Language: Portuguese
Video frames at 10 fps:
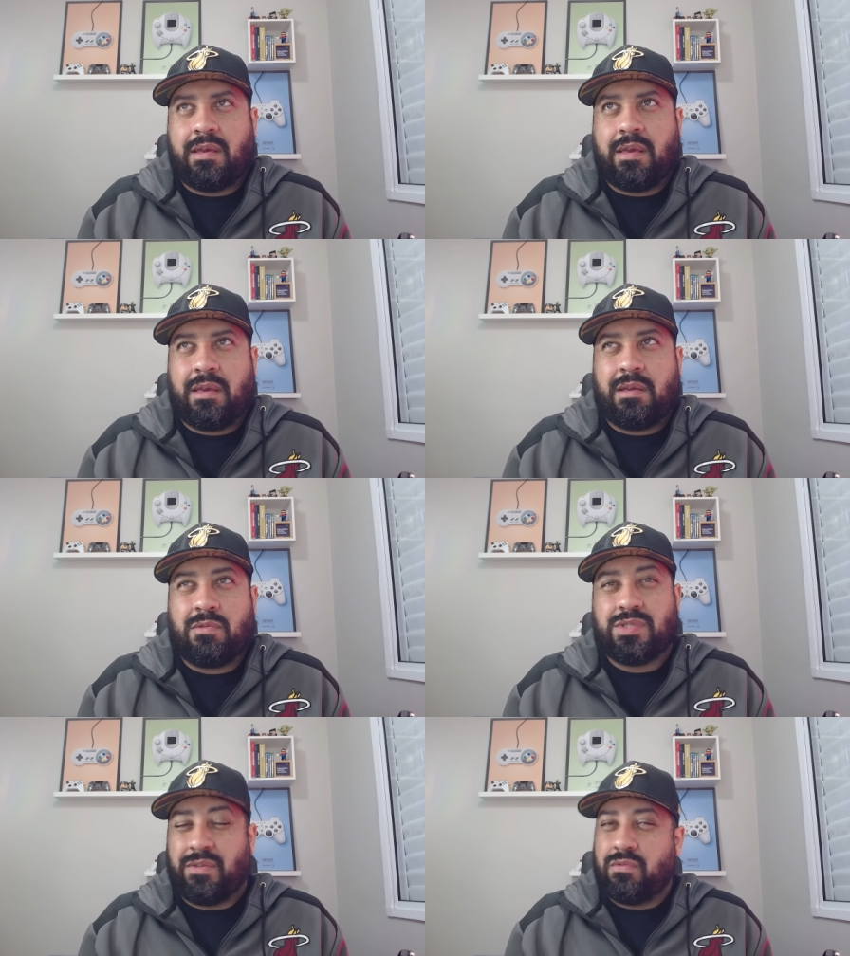e,
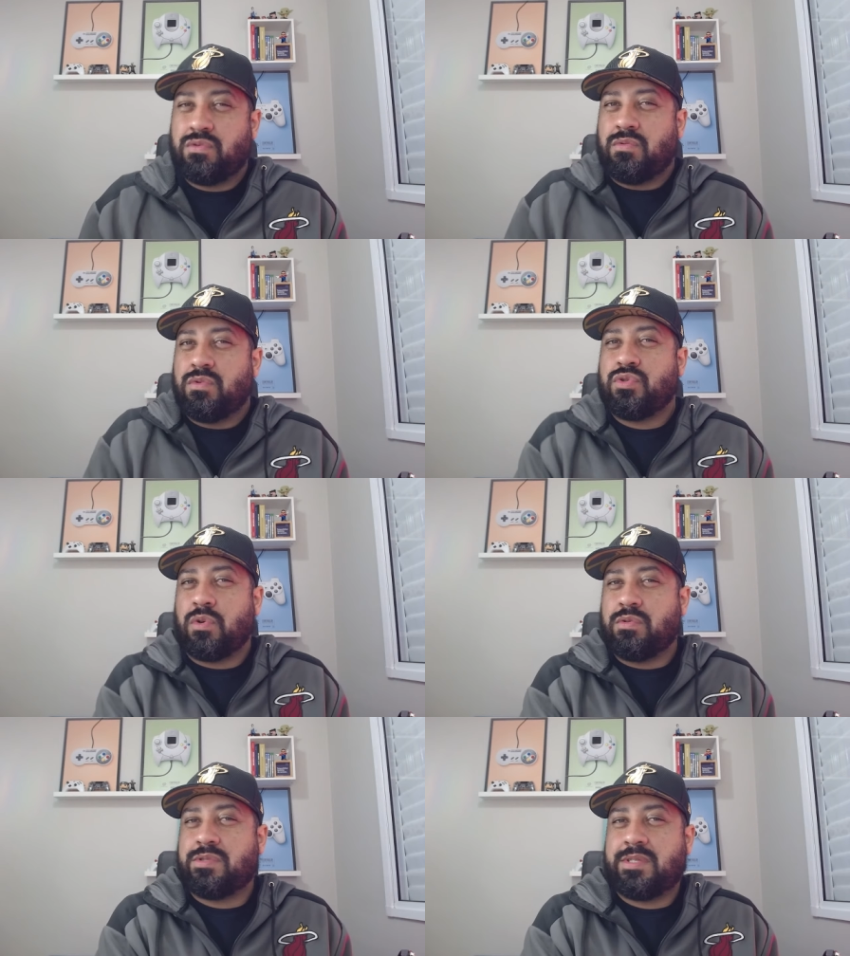inclusive um dos
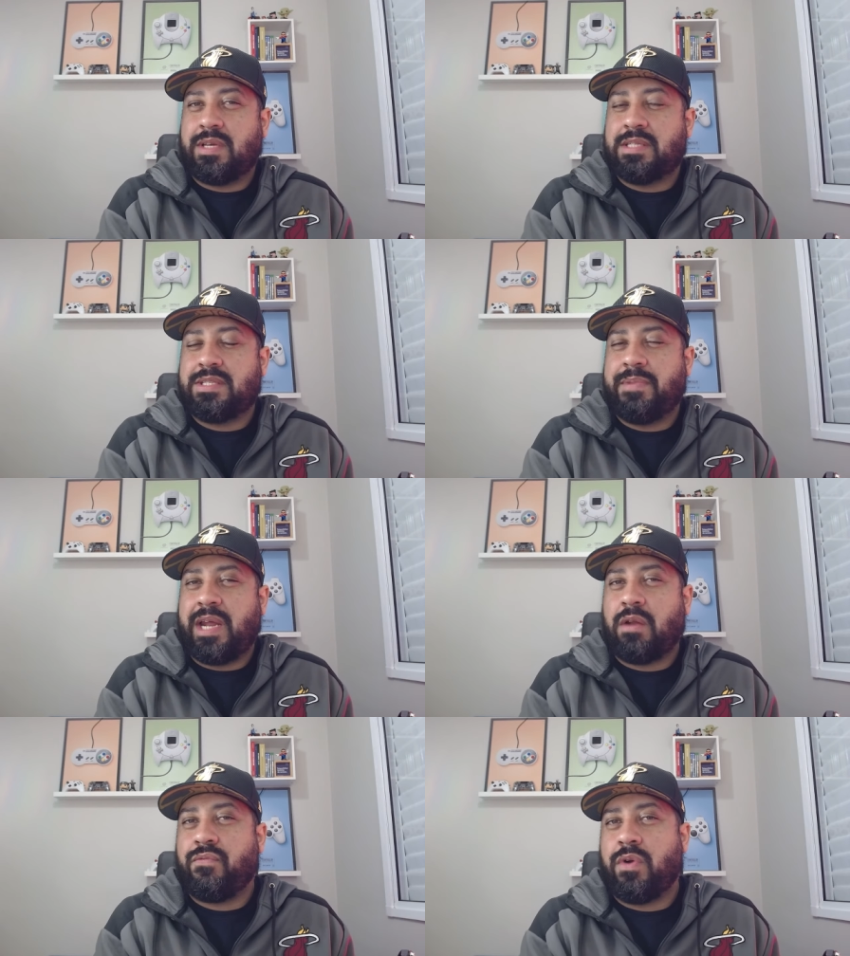jogos que eles
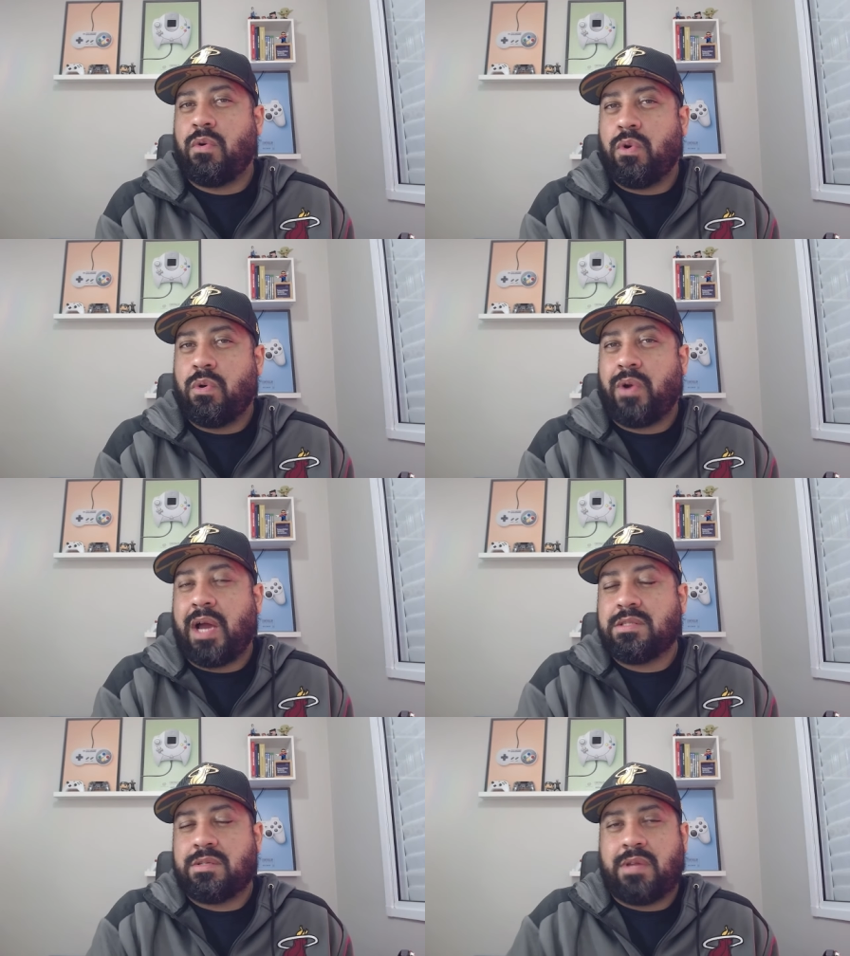liberaram foi o
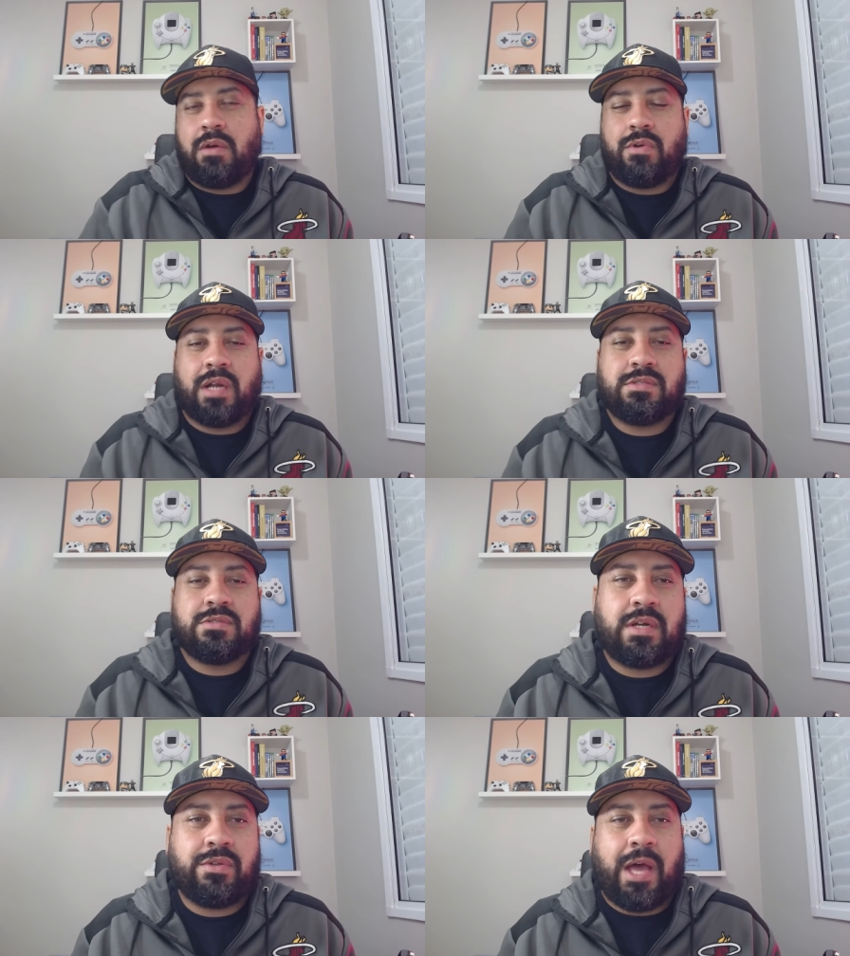Horizon, né,
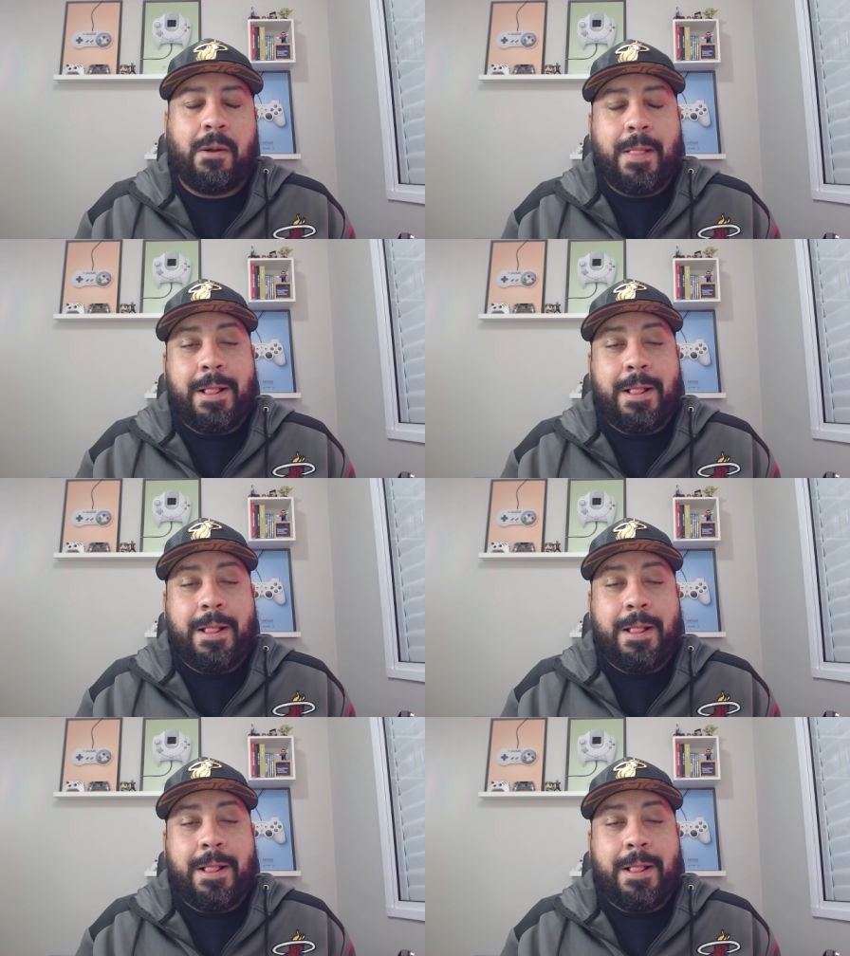Horizon Zero Dawn,